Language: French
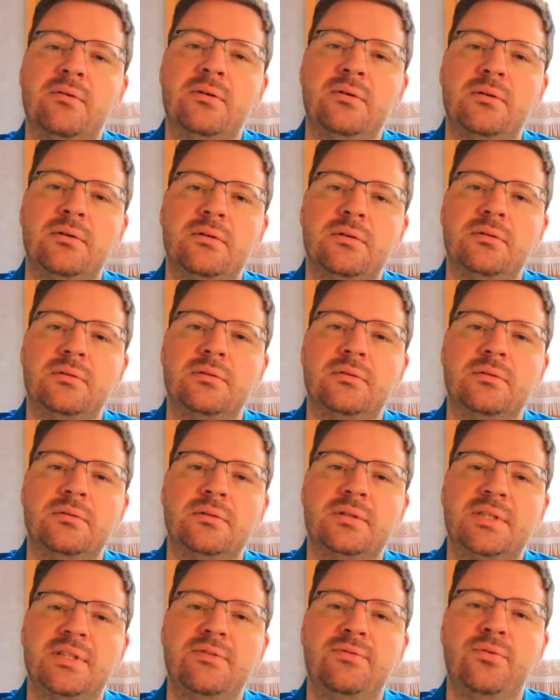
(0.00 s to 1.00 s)
euh,
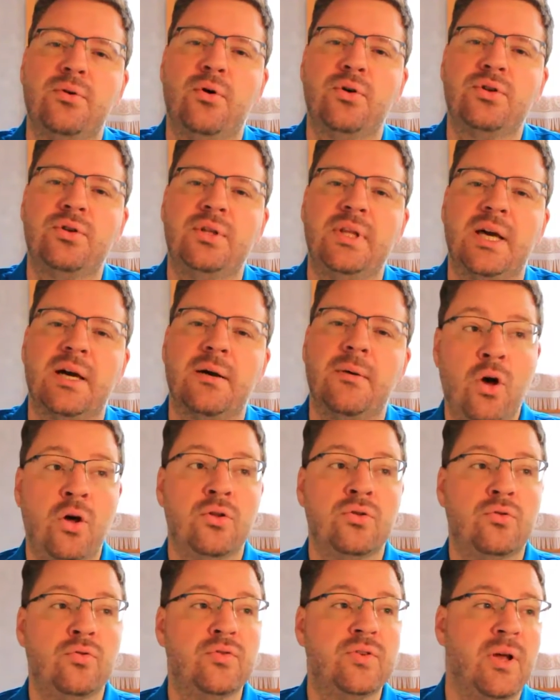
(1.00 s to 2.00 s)
qu'il faut retenir.
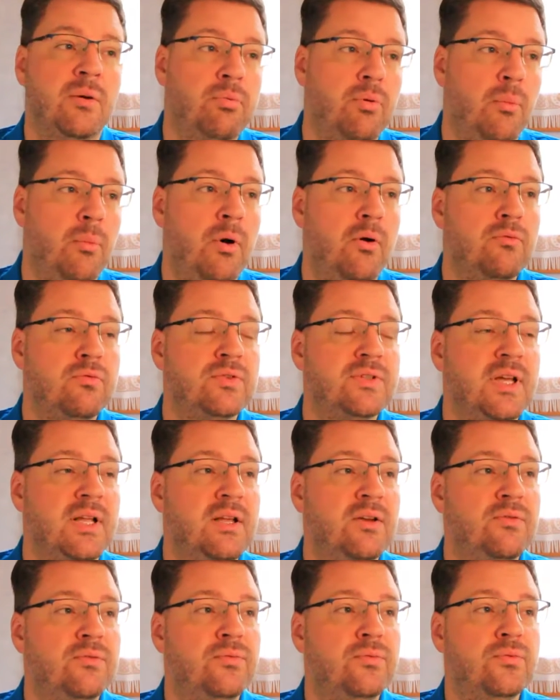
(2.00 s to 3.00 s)
Tout simplement, vous
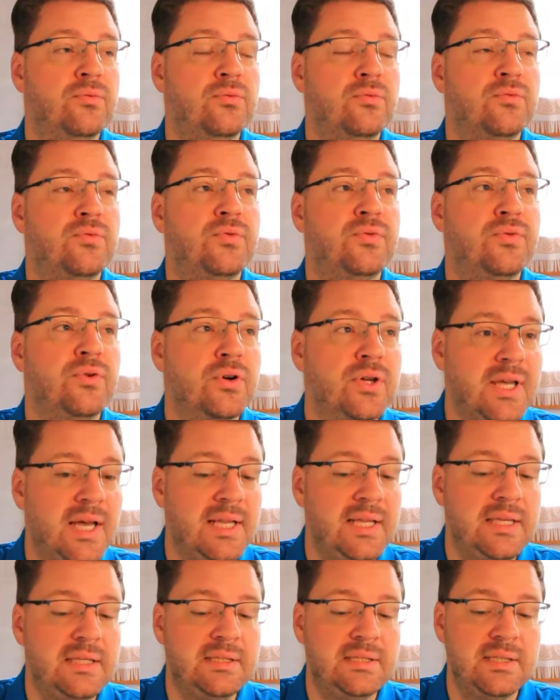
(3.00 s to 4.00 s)
allez vous
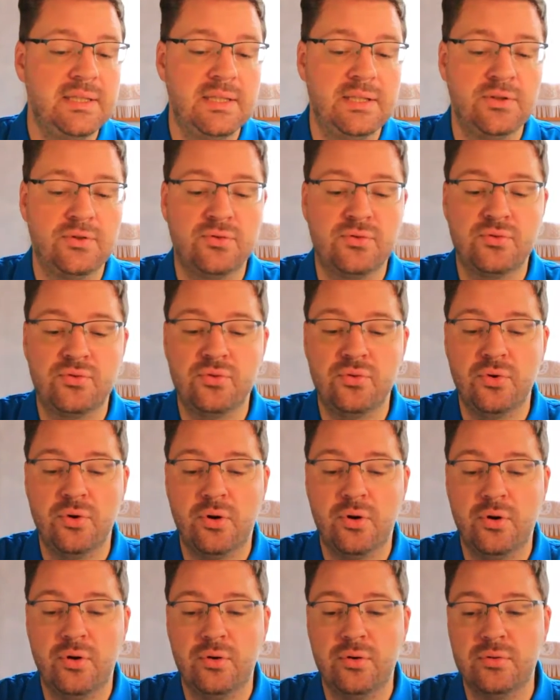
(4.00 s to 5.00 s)
focaliser
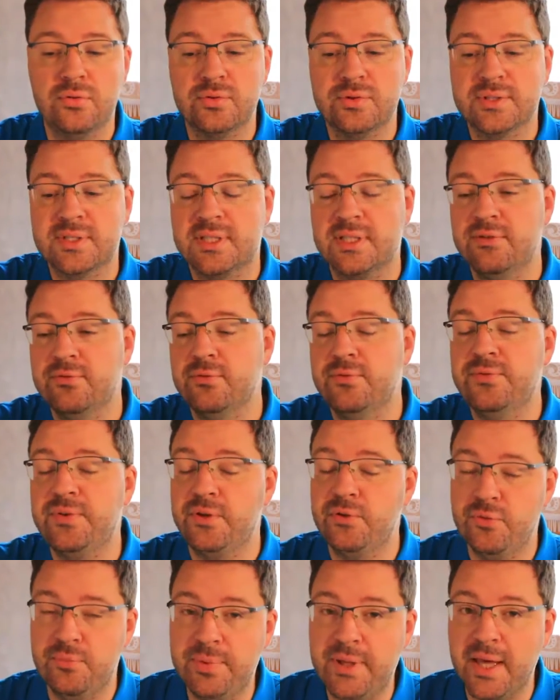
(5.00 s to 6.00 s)
sur euh, ce qui vous
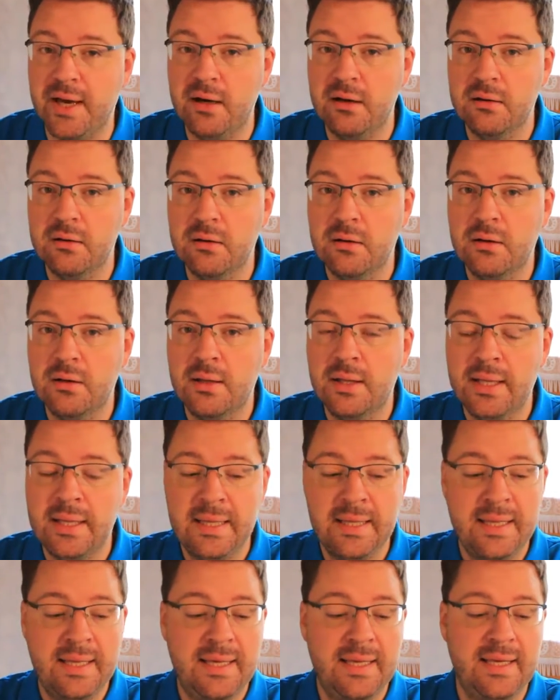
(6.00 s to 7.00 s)
fait du bien
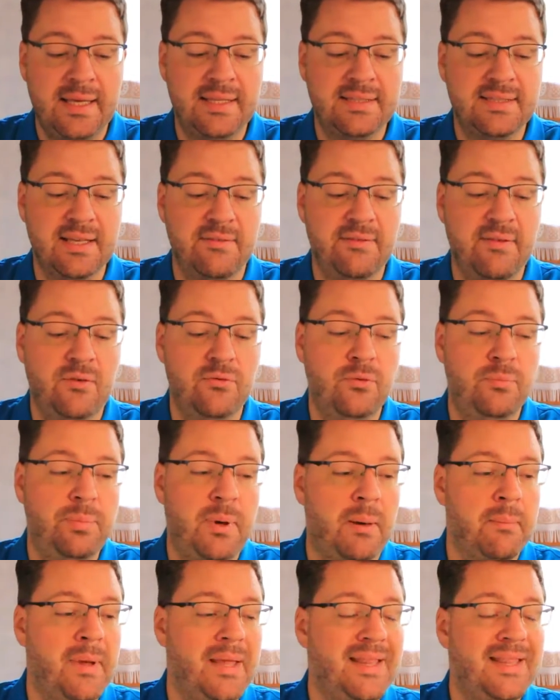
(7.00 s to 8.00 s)
et ça va vous
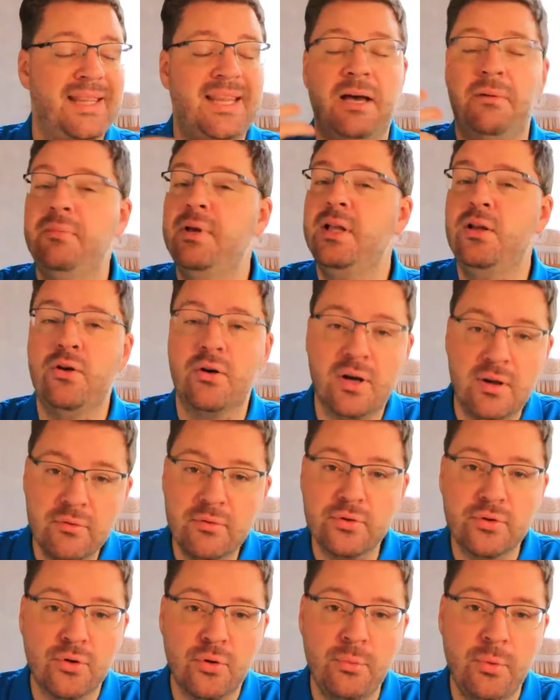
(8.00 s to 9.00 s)
permettre d'améliorer
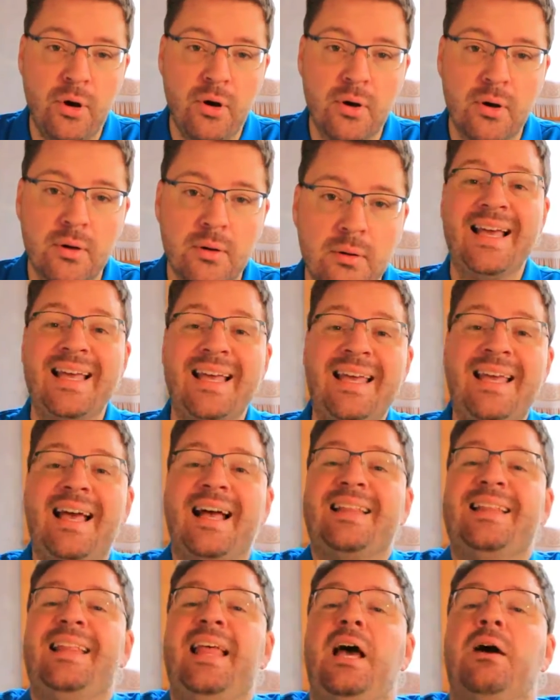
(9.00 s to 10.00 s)
votre humeur et
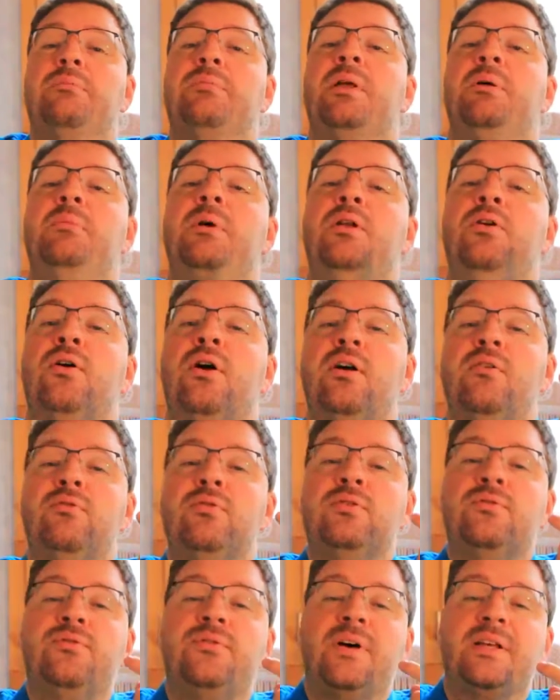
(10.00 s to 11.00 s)
à terme d'améliorer
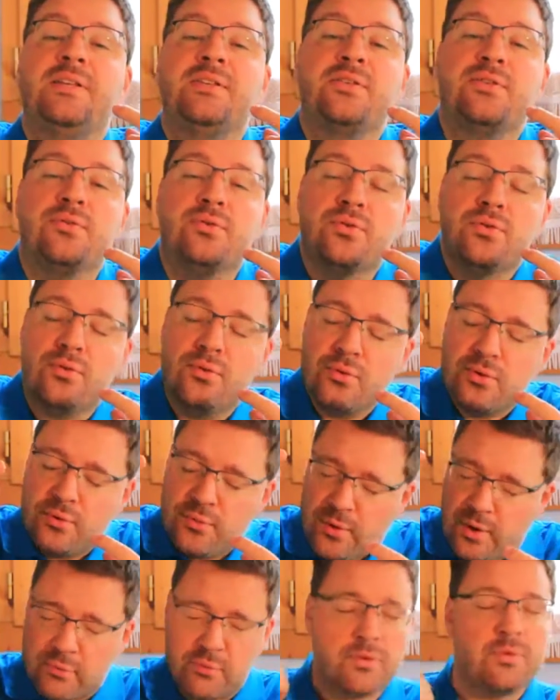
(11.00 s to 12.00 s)
votre façon de
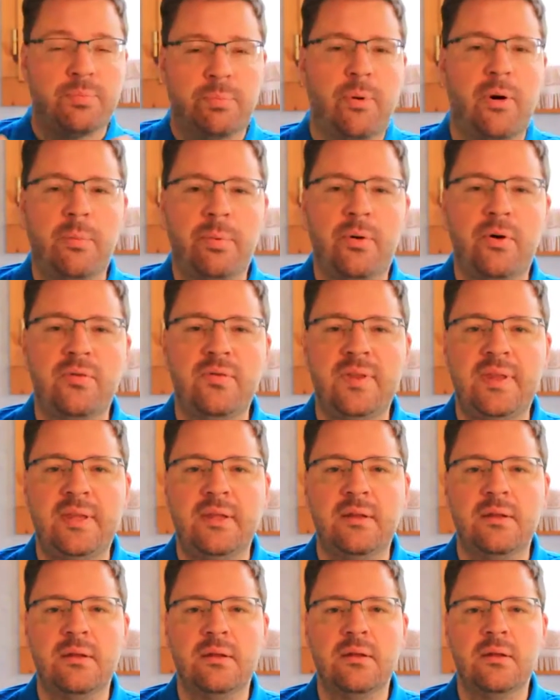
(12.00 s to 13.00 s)
voir votre propre
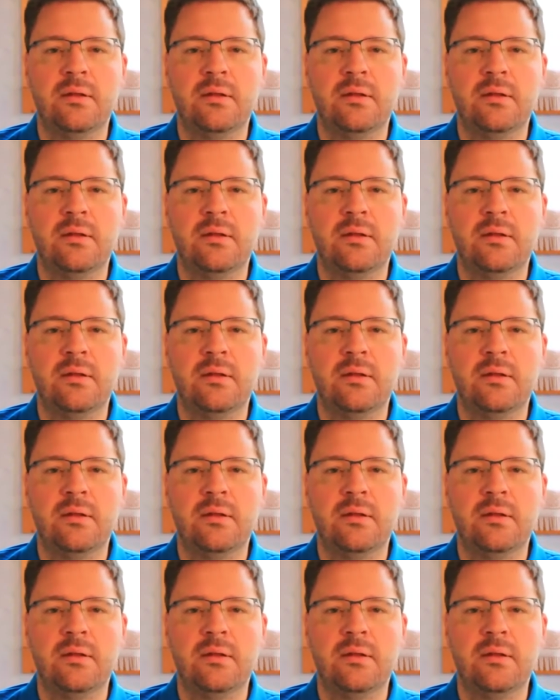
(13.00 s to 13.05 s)
vie.